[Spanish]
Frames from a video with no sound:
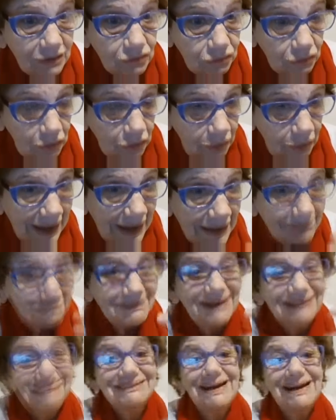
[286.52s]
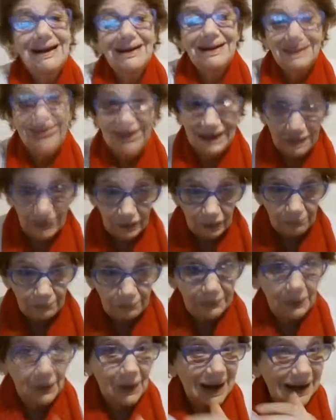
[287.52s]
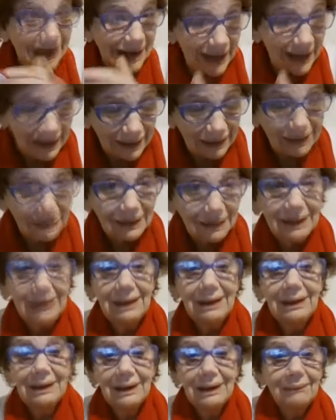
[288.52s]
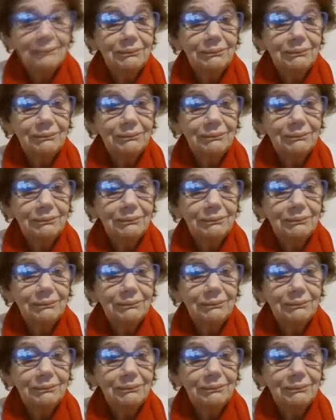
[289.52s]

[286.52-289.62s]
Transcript: es un lugar más tranquilo. Pero acá, mm.